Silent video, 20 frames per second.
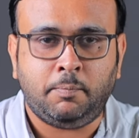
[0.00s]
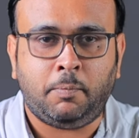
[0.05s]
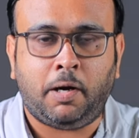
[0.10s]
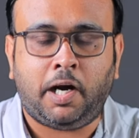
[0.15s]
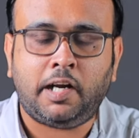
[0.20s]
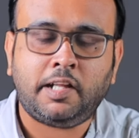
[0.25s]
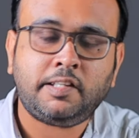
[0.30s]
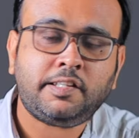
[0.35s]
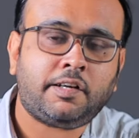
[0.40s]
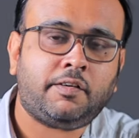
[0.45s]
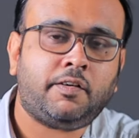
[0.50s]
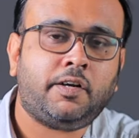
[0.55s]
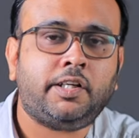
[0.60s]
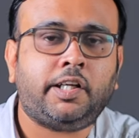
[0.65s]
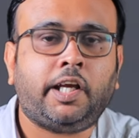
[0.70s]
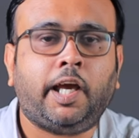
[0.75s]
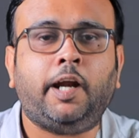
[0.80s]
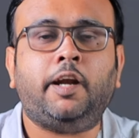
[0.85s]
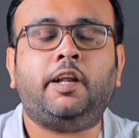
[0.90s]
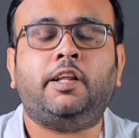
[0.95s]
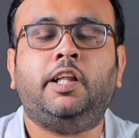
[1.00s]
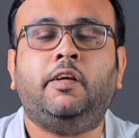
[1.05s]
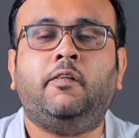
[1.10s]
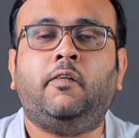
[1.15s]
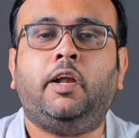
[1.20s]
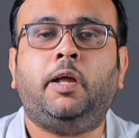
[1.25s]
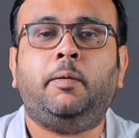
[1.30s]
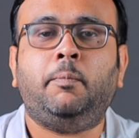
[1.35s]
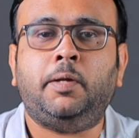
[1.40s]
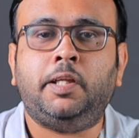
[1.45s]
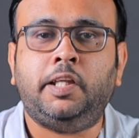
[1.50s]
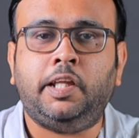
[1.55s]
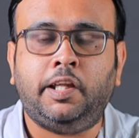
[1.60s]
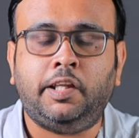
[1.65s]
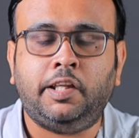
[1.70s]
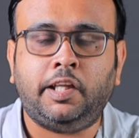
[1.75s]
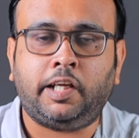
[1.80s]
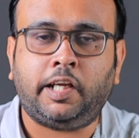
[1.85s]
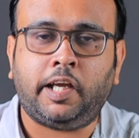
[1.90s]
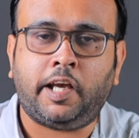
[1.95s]
பாலசரவணன் கேரக்டர் தவிர
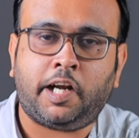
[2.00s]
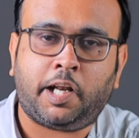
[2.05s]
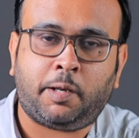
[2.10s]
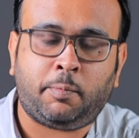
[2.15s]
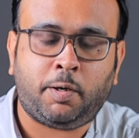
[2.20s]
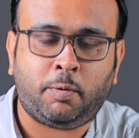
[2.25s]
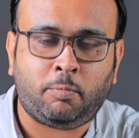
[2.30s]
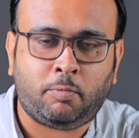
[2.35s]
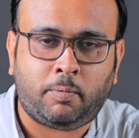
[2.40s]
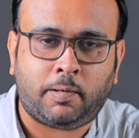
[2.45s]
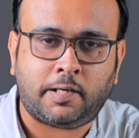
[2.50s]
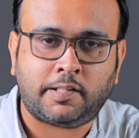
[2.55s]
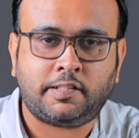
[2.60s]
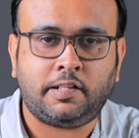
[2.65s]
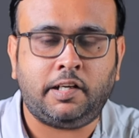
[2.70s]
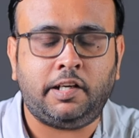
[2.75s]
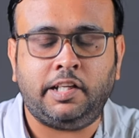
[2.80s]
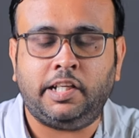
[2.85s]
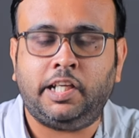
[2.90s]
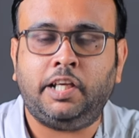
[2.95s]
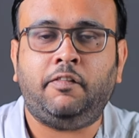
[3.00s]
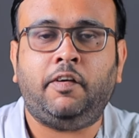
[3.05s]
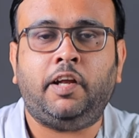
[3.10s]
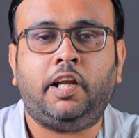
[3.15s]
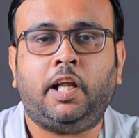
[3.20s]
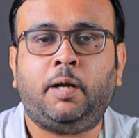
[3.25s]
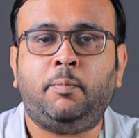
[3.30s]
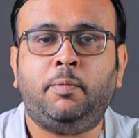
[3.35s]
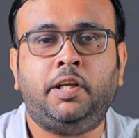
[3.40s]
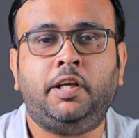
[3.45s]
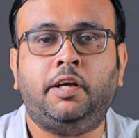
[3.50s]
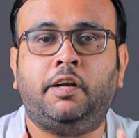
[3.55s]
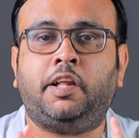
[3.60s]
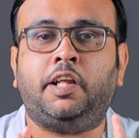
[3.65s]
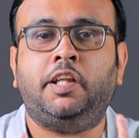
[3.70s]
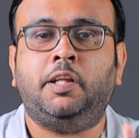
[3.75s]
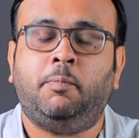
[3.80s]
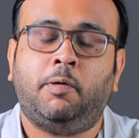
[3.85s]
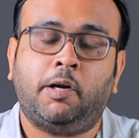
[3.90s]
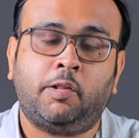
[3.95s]
எந்த கேரக்டருமே நம்ம மனசில் நிற்கவே இல்லை
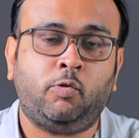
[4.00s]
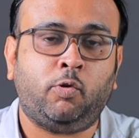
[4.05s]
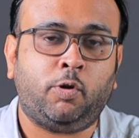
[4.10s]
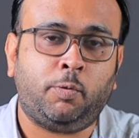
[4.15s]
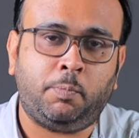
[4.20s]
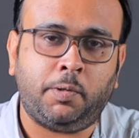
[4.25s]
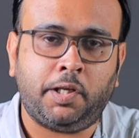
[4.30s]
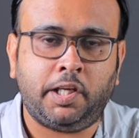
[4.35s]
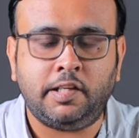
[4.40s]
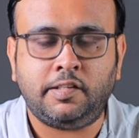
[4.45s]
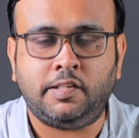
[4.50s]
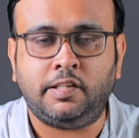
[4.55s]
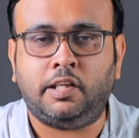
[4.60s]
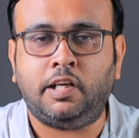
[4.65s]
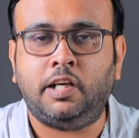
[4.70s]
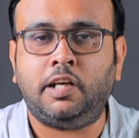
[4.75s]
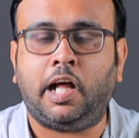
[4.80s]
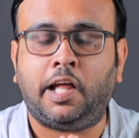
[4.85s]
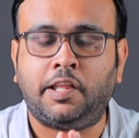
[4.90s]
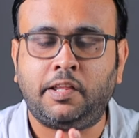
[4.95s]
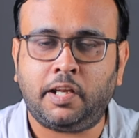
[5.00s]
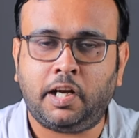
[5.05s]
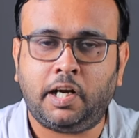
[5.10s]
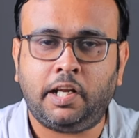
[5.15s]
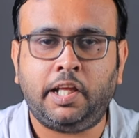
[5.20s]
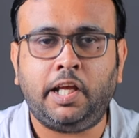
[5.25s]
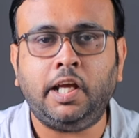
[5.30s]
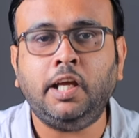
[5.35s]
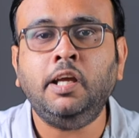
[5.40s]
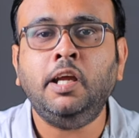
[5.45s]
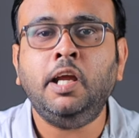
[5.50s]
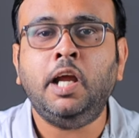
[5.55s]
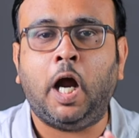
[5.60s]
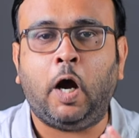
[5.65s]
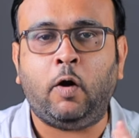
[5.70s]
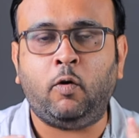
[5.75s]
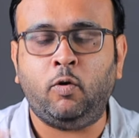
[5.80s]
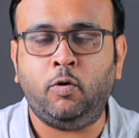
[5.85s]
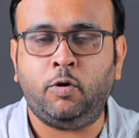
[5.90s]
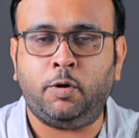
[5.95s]
அப்படிங்கிறதான் இந்த படத்தோட பெரிய சிக்கல் அதனாலேயே
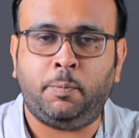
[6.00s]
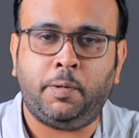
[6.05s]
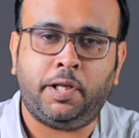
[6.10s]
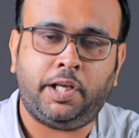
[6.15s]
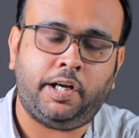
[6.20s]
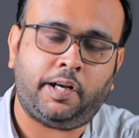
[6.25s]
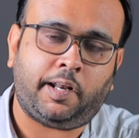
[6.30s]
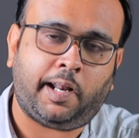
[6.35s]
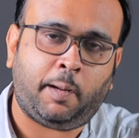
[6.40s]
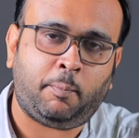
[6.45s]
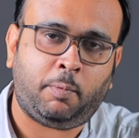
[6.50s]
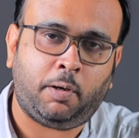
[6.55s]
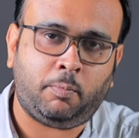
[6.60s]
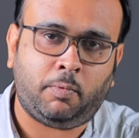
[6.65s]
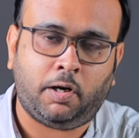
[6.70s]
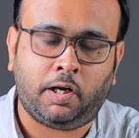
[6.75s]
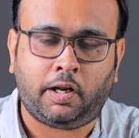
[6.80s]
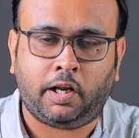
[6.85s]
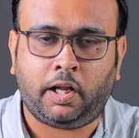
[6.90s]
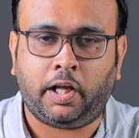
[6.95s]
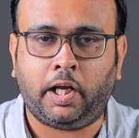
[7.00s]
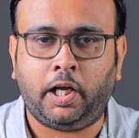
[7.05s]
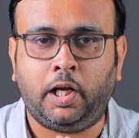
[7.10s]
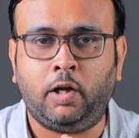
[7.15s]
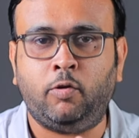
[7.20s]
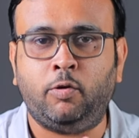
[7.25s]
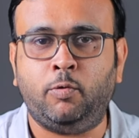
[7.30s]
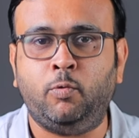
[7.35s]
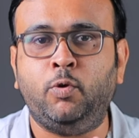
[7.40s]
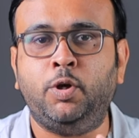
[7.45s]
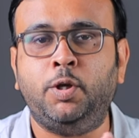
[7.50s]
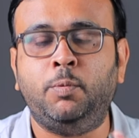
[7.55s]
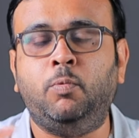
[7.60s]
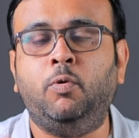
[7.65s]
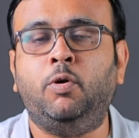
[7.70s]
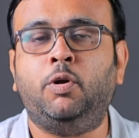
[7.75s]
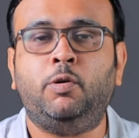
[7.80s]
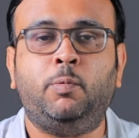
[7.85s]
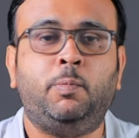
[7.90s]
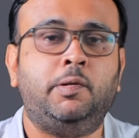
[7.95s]
அவங்க ஒரு பெரிய ட்ராப்பில் மாட்டுறாங்க இல்லை ஒரு உயிர்
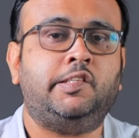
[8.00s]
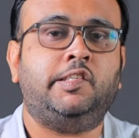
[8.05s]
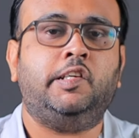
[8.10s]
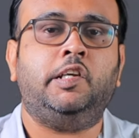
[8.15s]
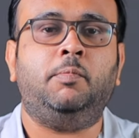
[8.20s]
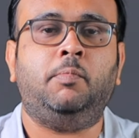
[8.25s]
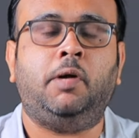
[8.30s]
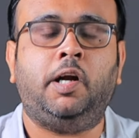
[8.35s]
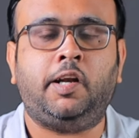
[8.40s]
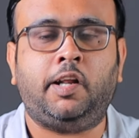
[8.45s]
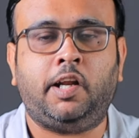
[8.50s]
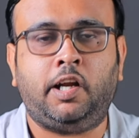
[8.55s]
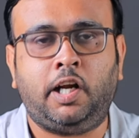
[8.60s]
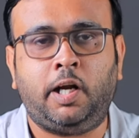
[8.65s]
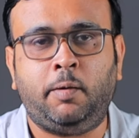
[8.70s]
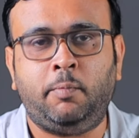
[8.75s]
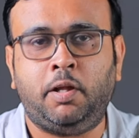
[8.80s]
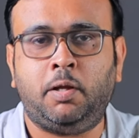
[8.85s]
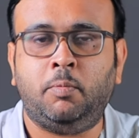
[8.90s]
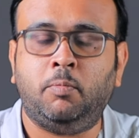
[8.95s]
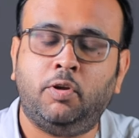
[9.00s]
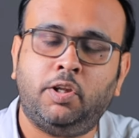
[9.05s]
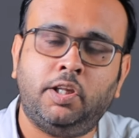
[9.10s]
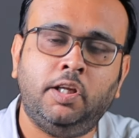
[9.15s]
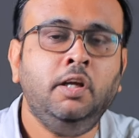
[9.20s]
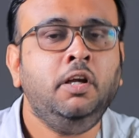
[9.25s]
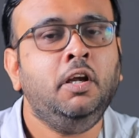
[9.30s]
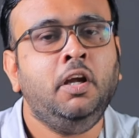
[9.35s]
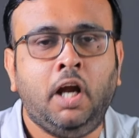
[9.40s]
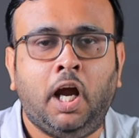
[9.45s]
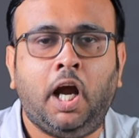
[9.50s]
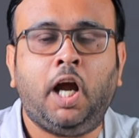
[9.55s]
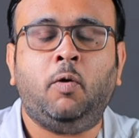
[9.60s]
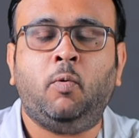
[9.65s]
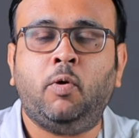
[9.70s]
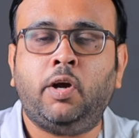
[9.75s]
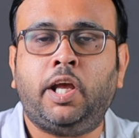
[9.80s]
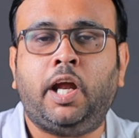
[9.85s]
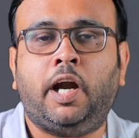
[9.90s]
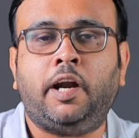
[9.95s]
போகிற ஒரு பிரச்சனை மாட்டுறாங்க அப்படிங்கும்போது ஆ
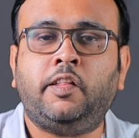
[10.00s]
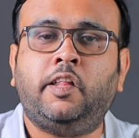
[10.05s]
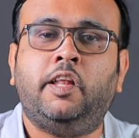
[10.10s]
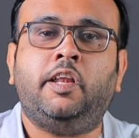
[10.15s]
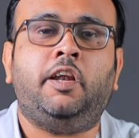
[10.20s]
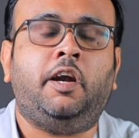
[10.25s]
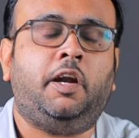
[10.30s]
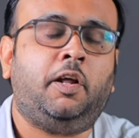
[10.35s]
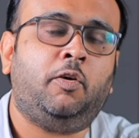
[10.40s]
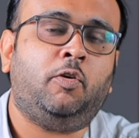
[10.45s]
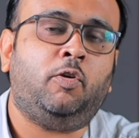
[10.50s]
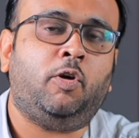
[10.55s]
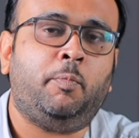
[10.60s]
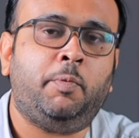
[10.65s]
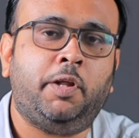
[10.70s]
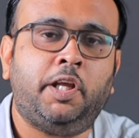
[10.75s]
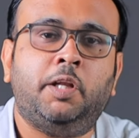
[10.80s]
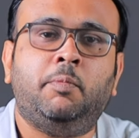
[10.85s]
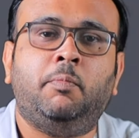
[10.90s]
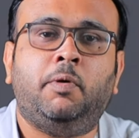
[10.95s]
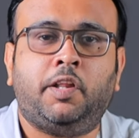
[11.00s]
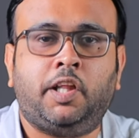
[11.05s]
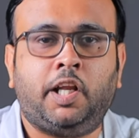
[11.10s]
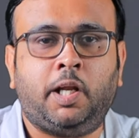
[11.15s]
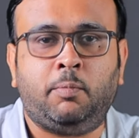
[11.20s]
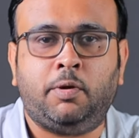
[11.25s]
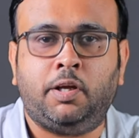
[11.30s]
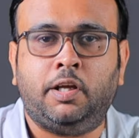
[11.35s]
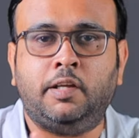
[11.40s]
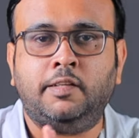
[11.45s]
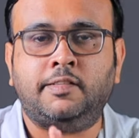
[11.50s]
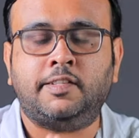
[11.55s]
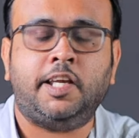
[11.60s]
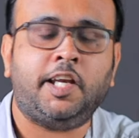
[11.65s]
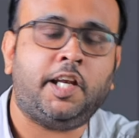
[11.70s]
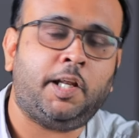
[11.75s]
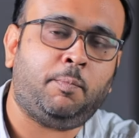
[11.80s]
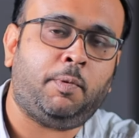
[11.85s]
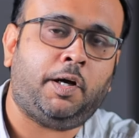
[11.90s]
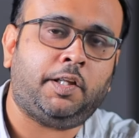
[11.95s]
ஓகே அடுத்து என்ன நடக்கட்டும் அப்படிங்கிற மாதிரி தான் நம்ம
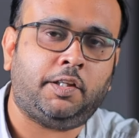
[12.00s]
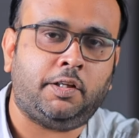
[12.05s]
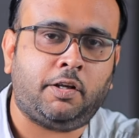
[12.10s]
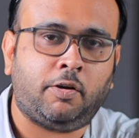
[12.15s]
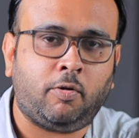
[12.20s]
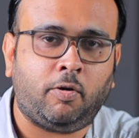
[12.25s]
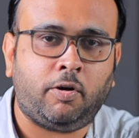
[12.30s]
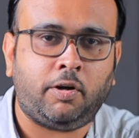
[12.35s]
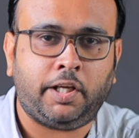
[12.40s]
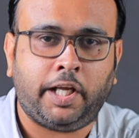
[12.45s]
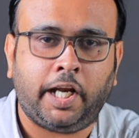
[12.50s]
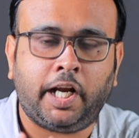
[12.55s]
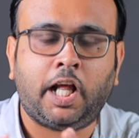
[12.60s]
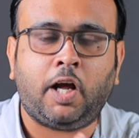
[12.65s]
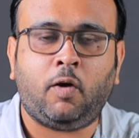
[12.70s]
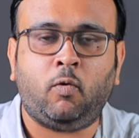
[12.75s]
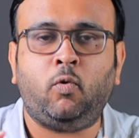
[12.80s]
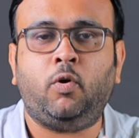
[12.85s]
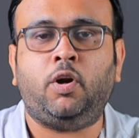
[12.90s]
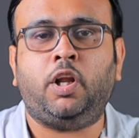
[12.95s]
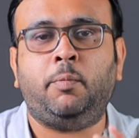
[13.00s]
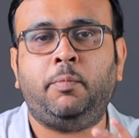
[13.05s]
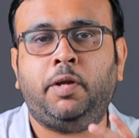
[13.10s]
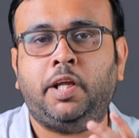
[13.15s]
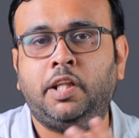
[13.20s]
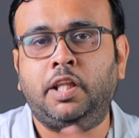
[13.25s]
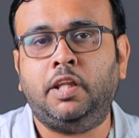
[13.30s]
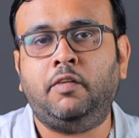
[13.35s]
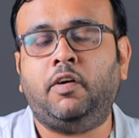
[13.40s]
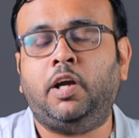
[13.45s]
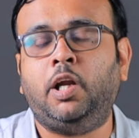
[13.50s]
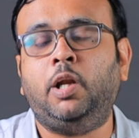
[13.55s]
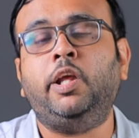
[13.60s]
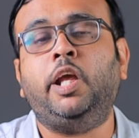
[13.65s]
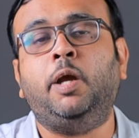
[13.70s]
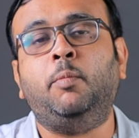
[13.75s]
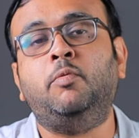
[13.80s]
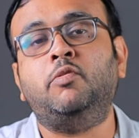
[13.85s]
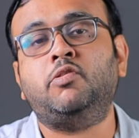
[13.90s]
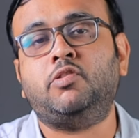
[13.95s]
ஸ்க்ரீனை பார்த்துட்டு இருக்கோம் ஏன்னா அவங்களோட நம்ம எந்த
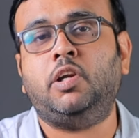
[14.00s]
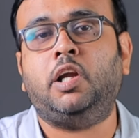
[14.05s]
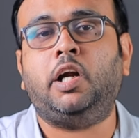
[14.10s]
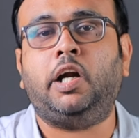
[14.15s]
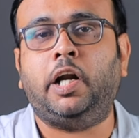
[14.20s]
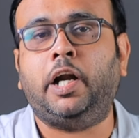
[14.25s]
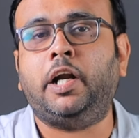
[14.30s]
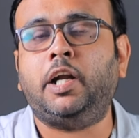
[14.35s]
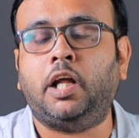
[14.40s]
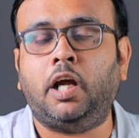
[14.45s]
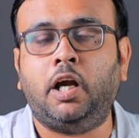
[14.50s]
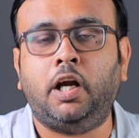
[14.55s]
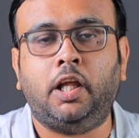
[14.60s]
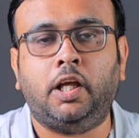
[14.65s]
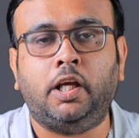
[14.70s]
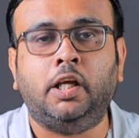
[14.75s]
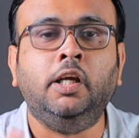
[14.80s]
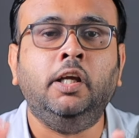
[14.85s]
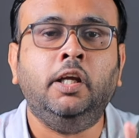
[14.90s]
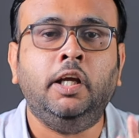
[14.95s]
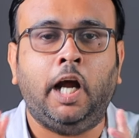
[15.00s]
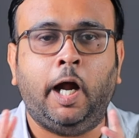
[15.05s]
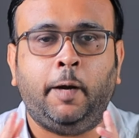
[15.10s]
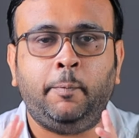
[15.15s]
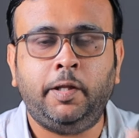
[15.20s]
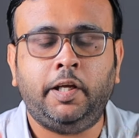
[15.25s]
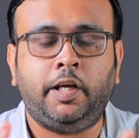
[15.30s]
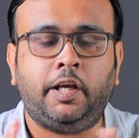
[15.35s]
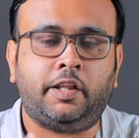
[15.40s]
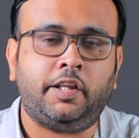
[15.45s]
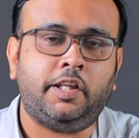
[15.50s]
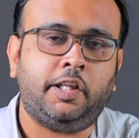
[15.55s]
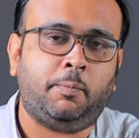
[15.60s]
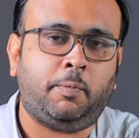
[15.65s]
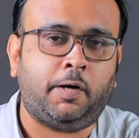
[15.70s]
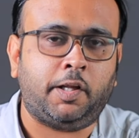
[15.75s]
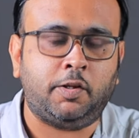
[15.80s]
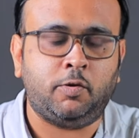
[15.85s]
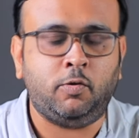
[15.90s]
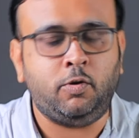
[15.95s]
வகையிலும் எமோஷனலாக கனெக்ட் ஆகலை அப்படிங்கிறது இந்த
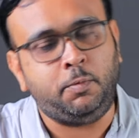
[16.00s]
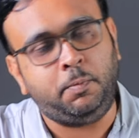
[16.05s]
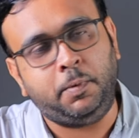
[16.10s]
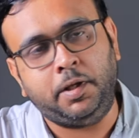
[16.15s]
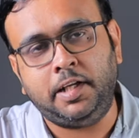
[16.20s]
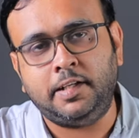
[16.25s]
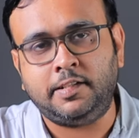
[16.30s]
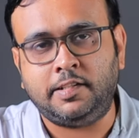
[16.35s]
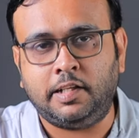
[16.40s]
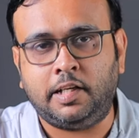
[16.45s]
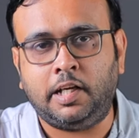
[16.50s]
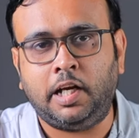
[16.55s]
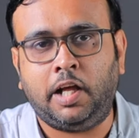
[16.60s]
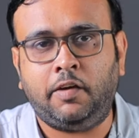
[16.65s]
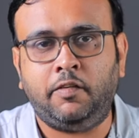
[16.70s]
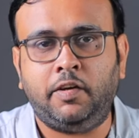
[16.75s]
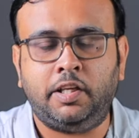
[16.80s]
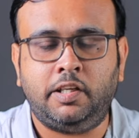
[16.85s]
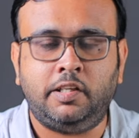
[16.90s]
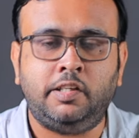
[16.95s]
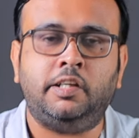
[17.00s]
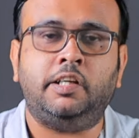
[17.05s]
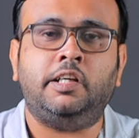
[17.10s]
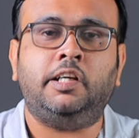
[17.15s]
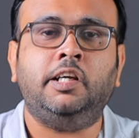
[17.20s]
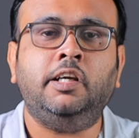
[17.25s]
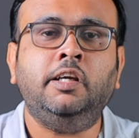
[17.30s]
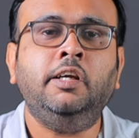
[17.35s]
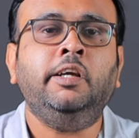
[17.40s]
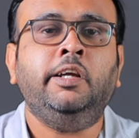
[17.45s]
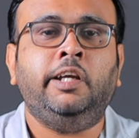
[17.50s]
படத்துக்கு ஒரு பெரிய சிக்கலாகவே இருந்திருக்கு